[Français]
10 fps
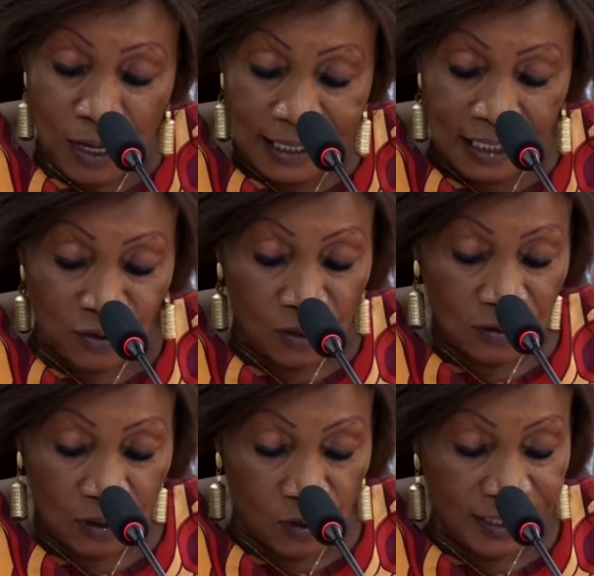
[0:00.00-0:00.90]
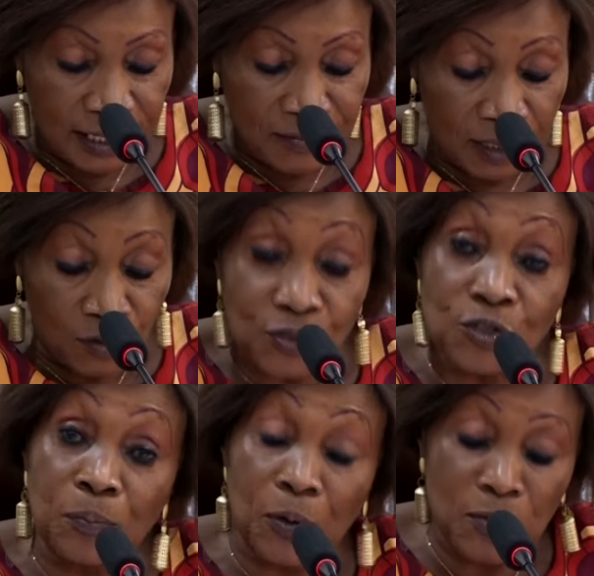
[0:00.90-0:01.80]
Anatole
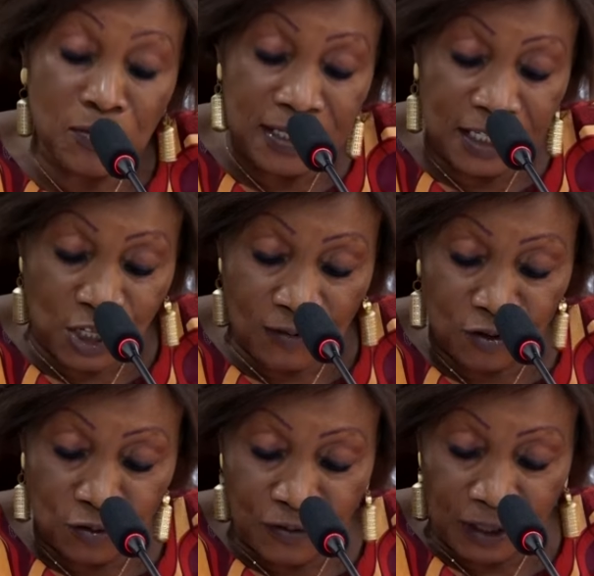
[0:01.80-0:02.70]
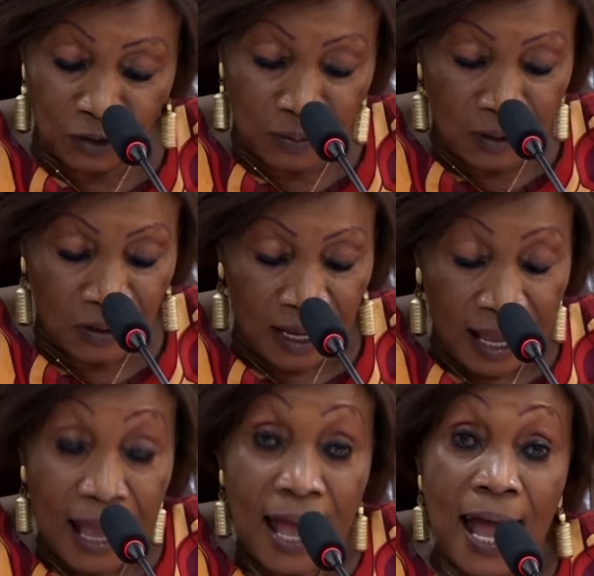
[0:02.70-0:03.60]
Coliné-Makosso, Premier ministre-chef du gouvernement,
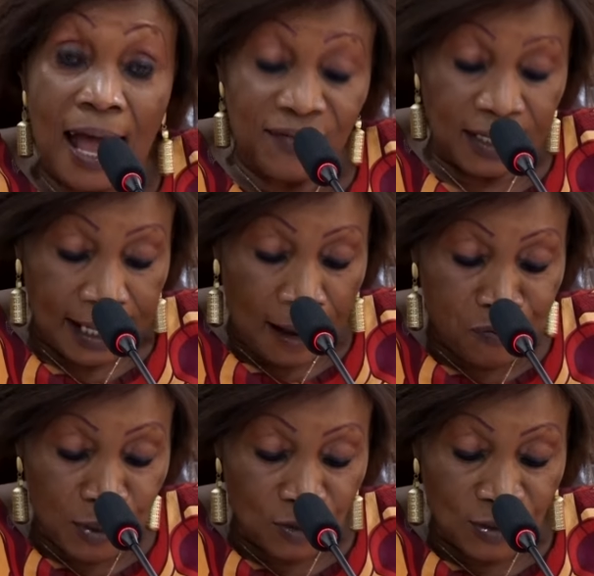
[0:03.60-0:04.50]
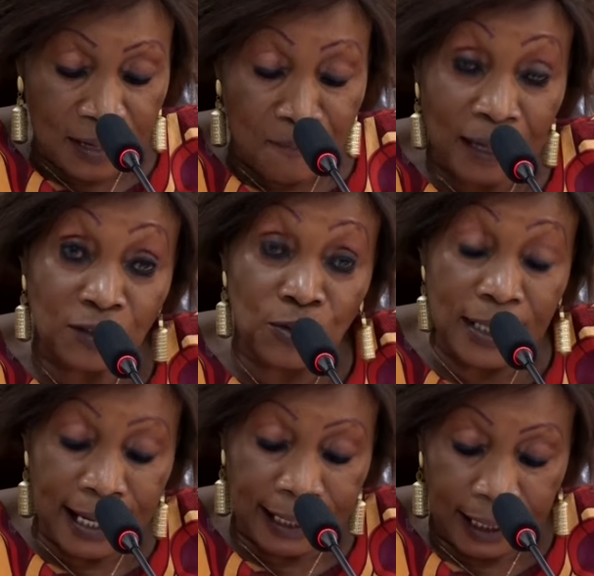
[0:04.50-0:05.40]
avec l'appui de ses
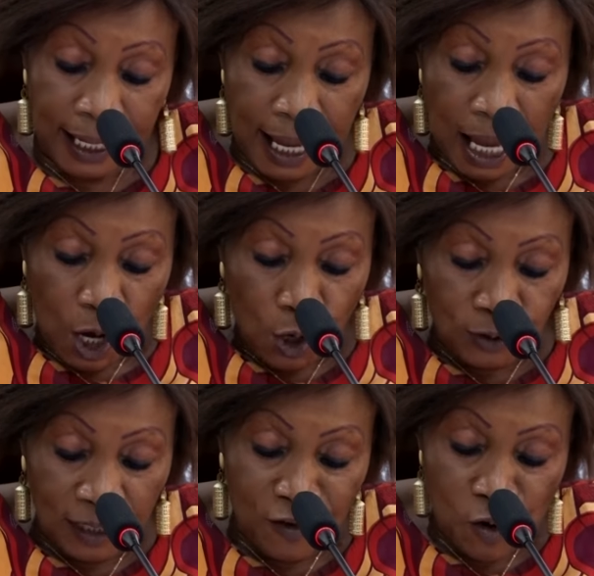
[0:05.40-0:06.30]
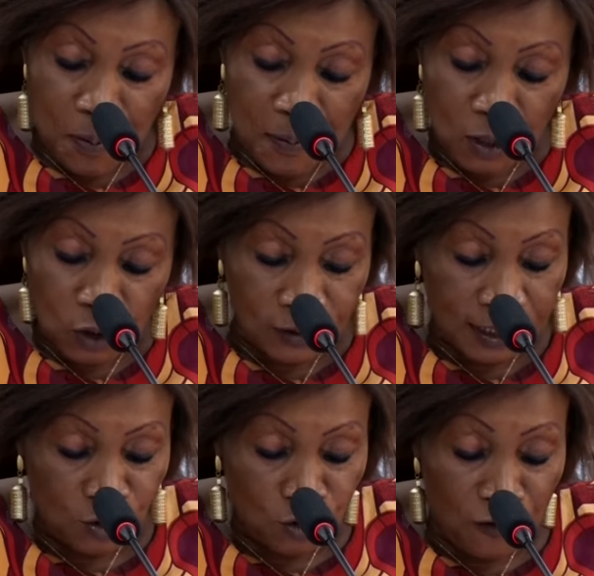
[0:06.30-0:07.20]
partenaires au développement,
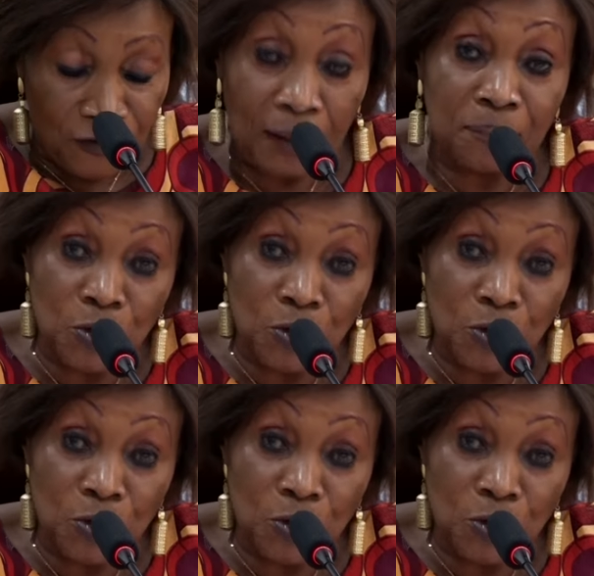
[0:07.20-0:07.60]
continue de faire